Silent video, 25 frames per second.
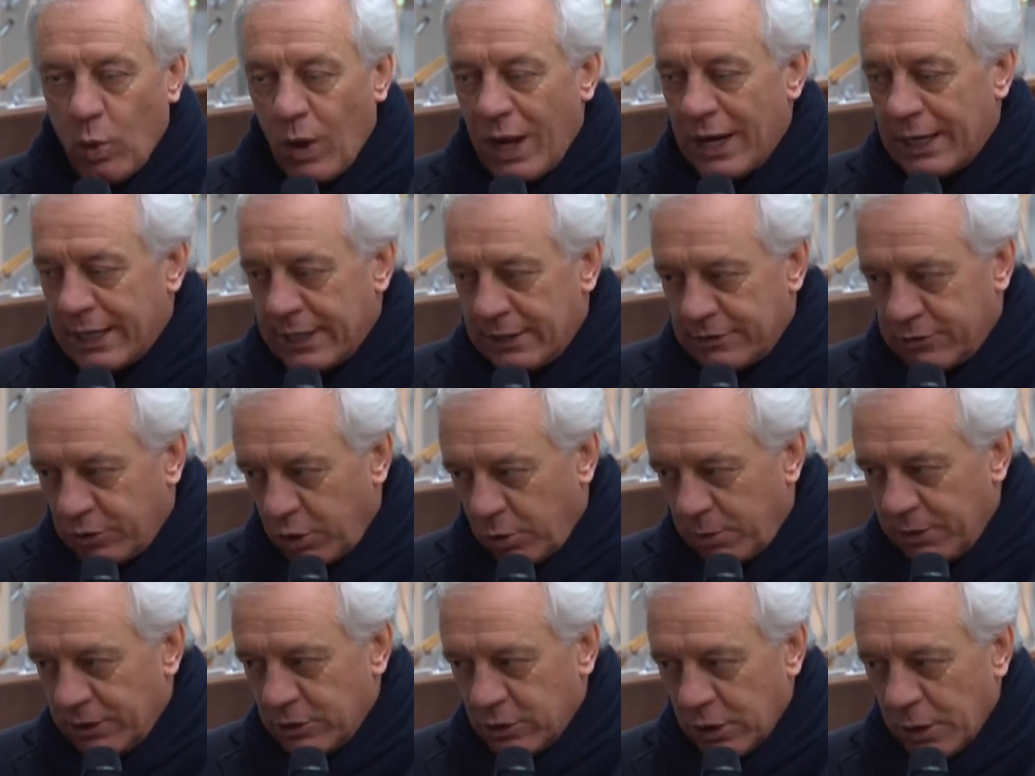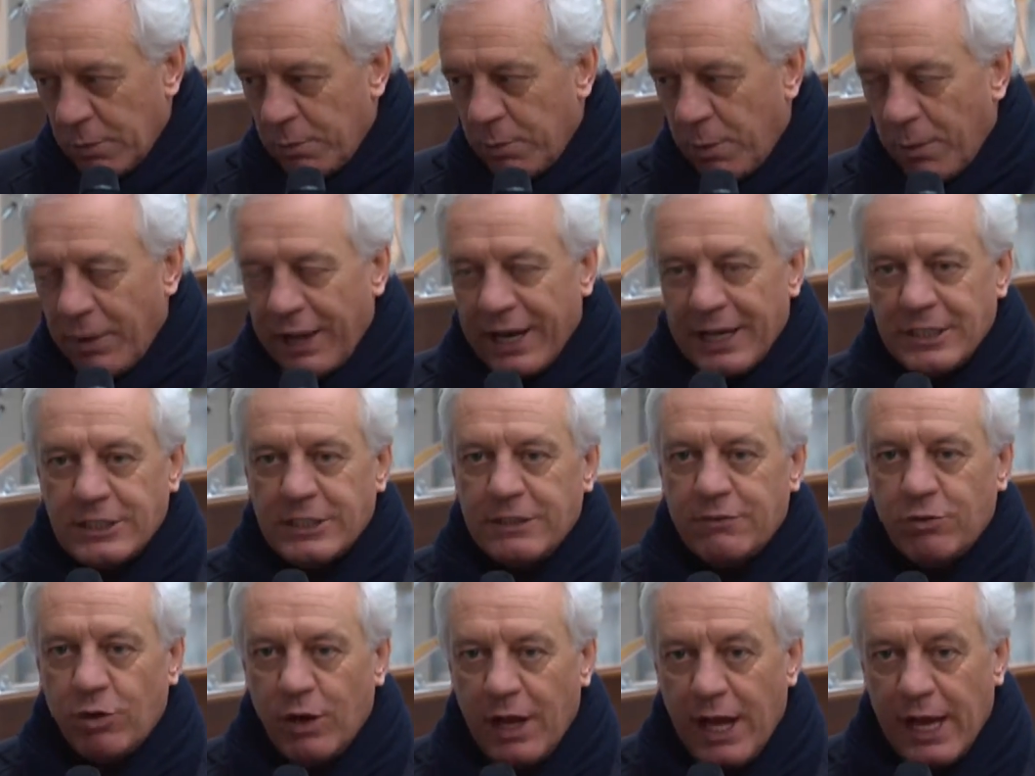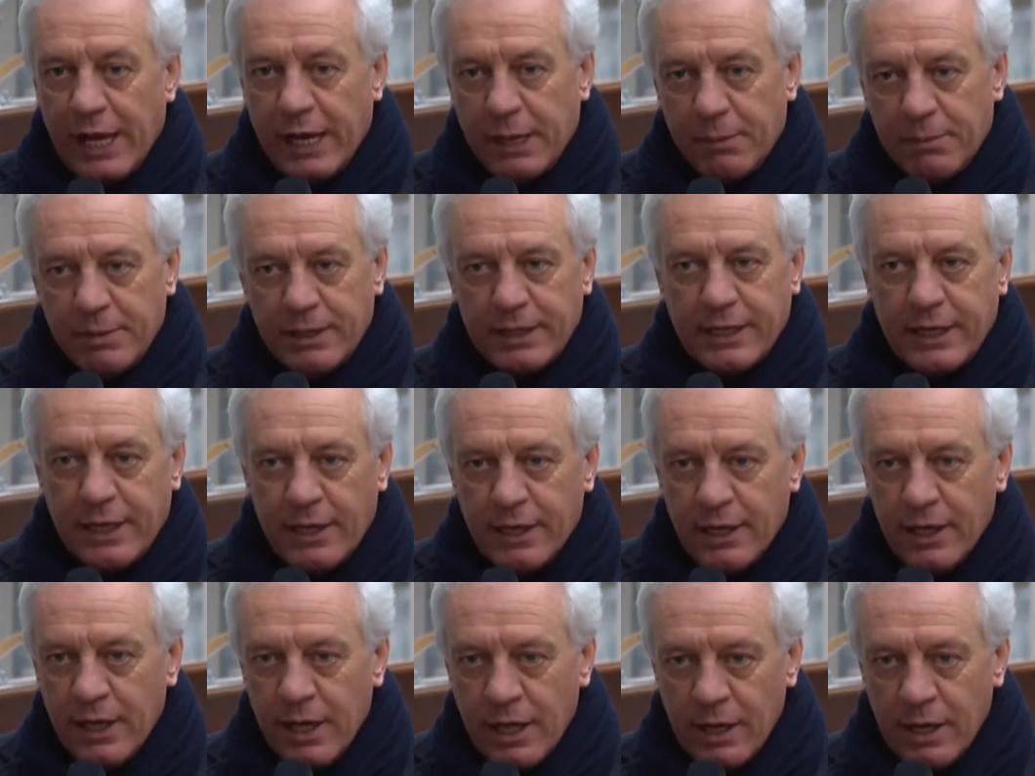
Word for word: qualche strumento per agevolare, perché